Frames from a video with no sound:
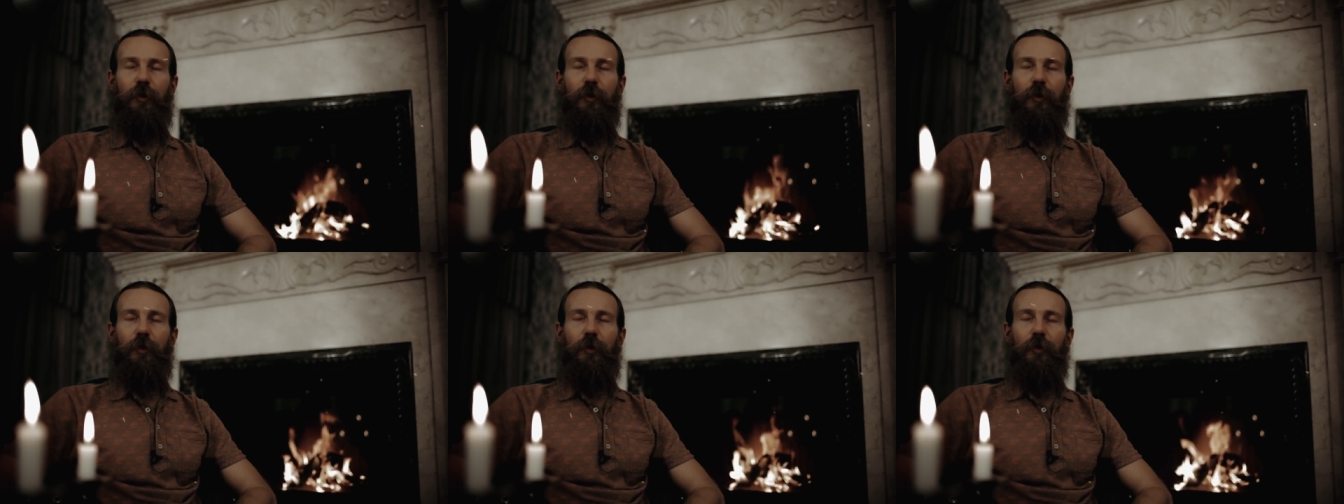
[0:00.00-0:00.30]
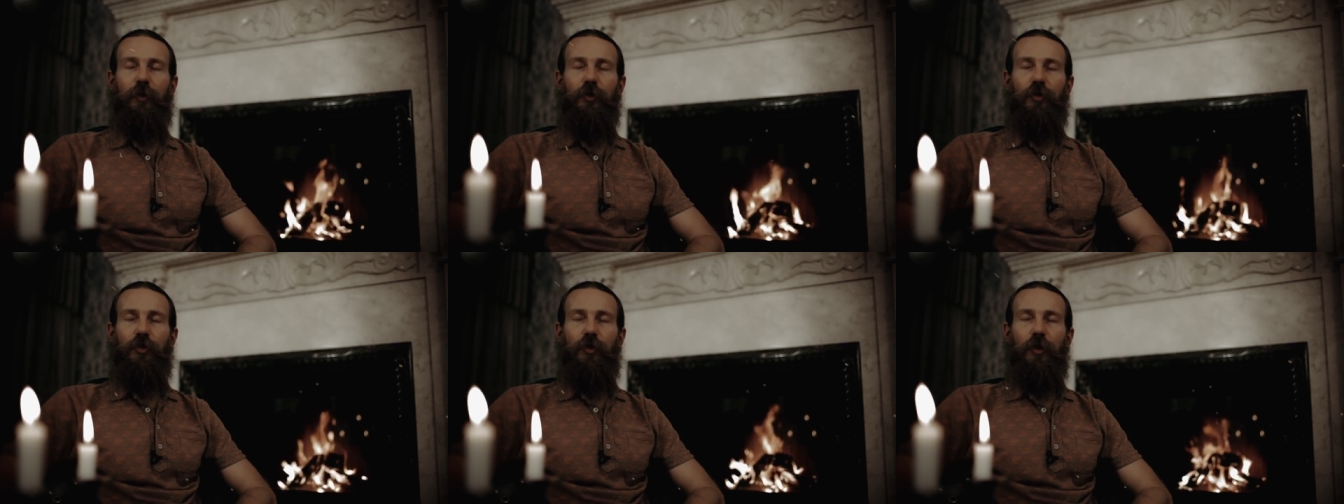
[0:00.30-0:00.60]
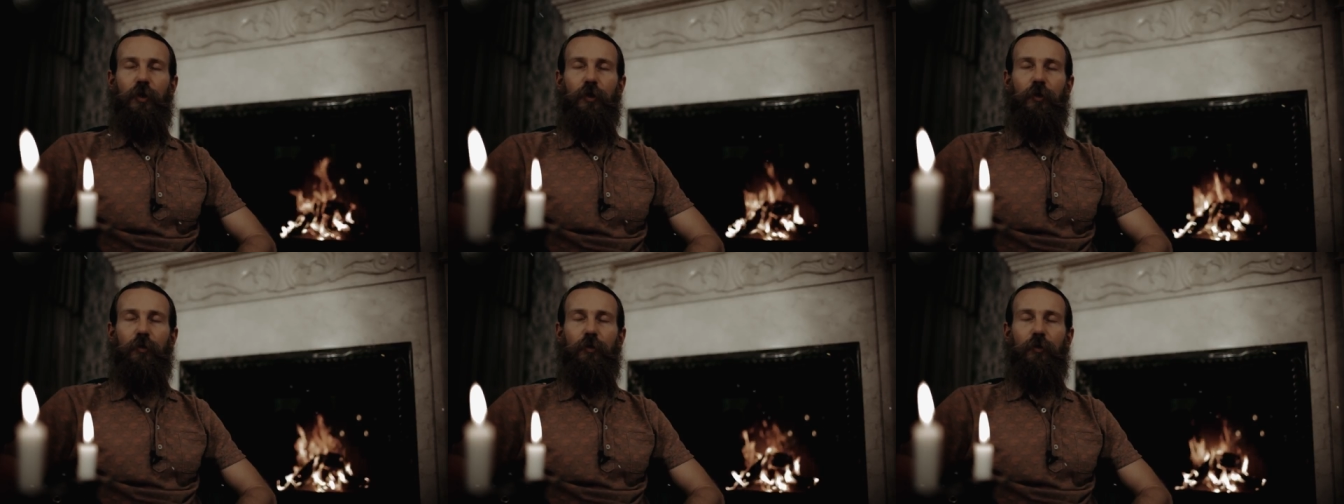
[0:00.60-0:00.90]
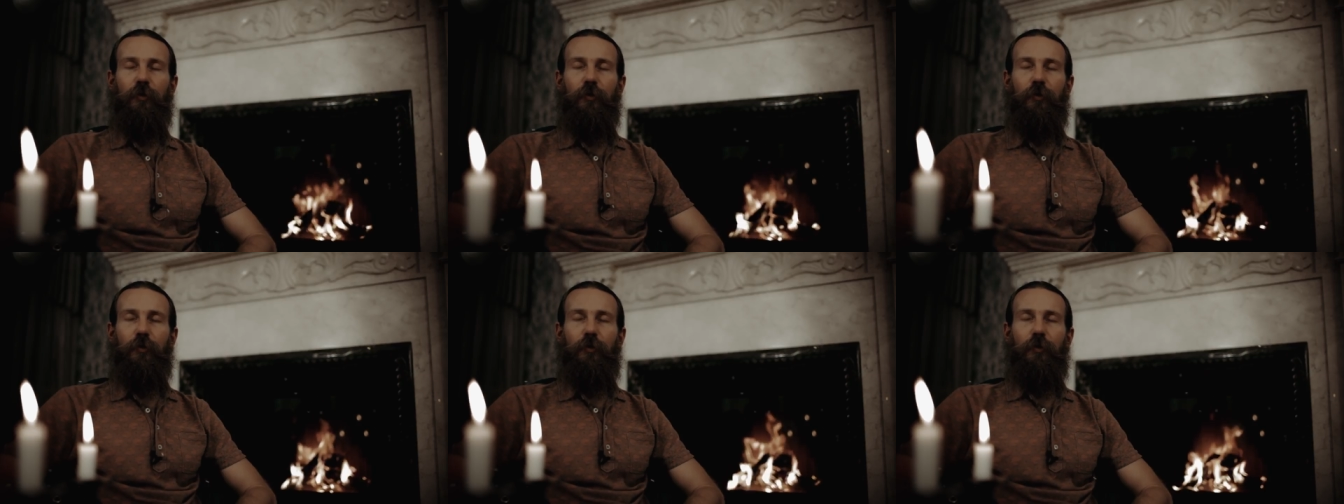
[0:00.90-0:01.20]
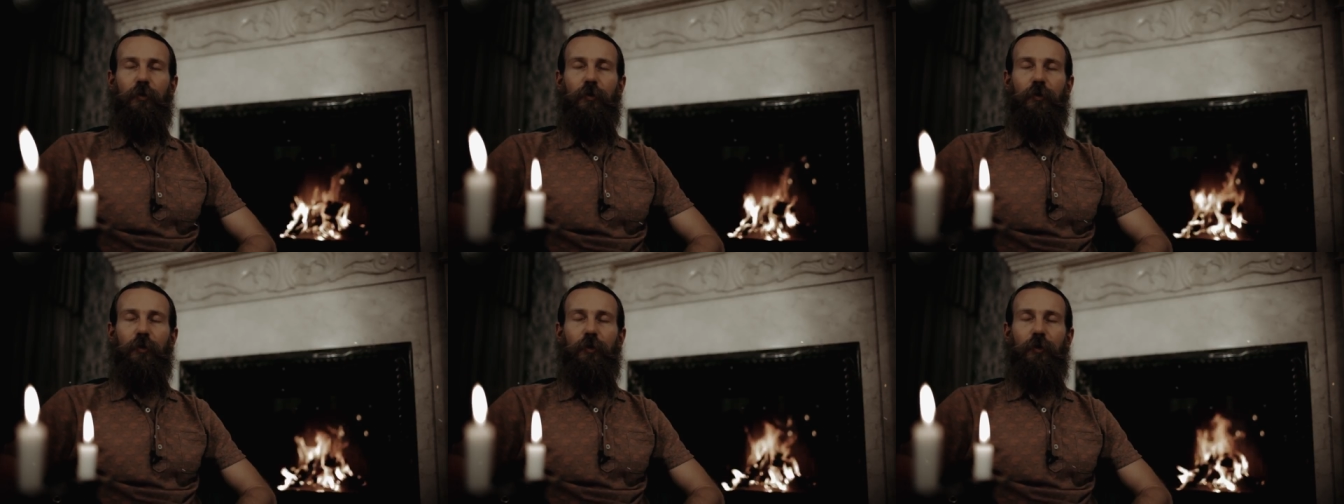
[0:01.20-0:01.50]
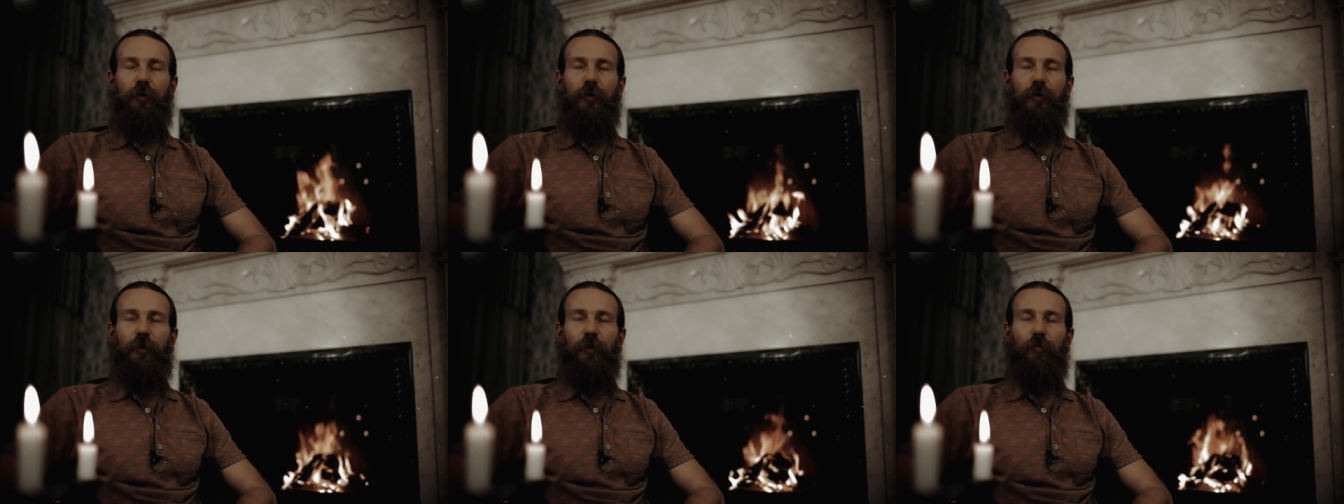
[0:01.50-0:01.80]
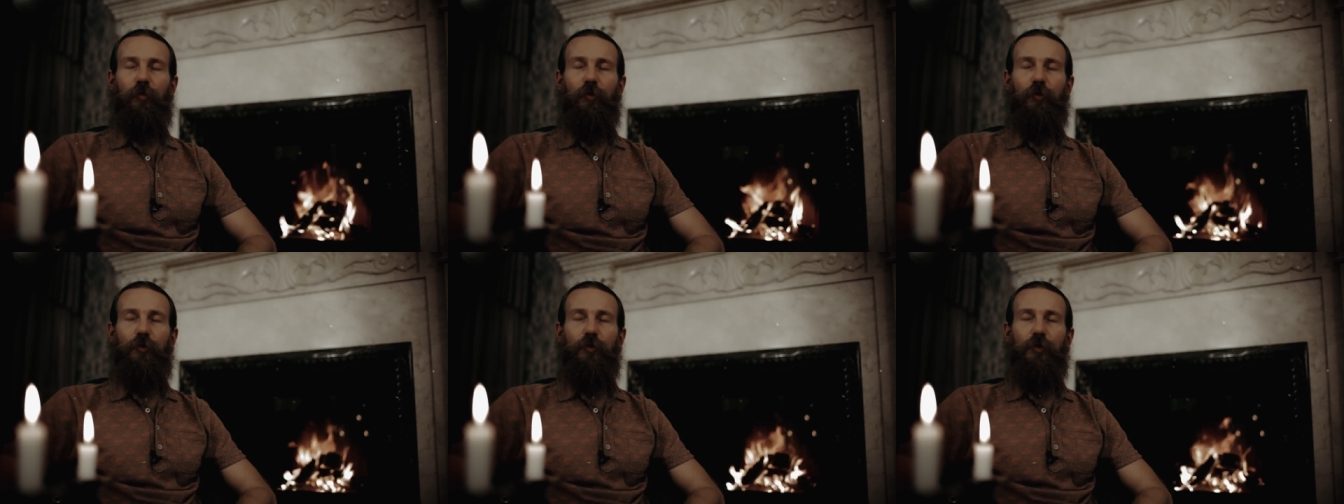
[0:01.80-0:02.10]
Этот шар
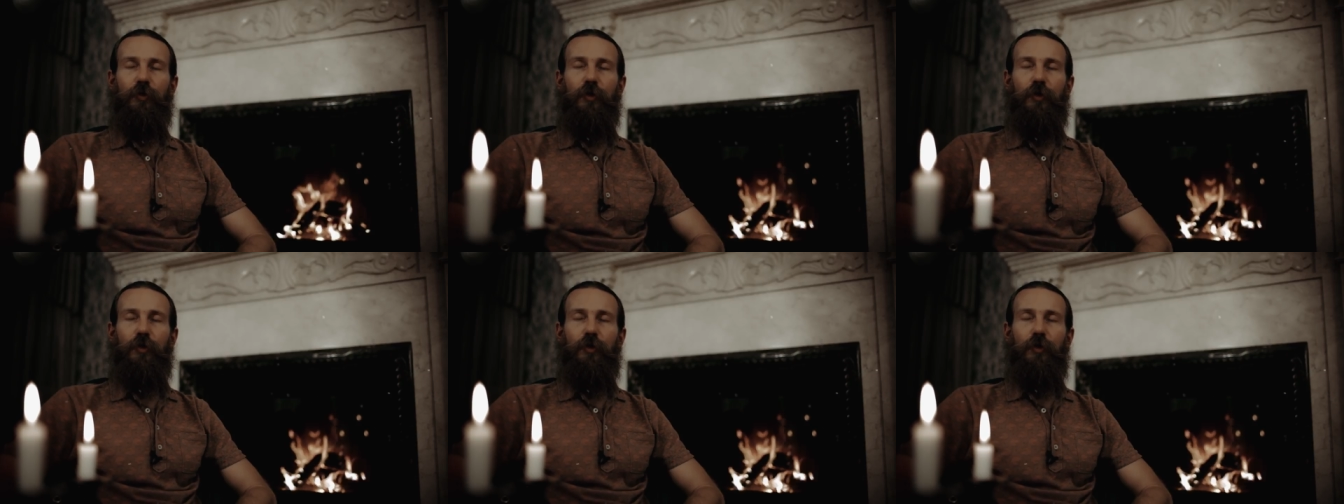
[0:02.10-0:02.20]
наполнен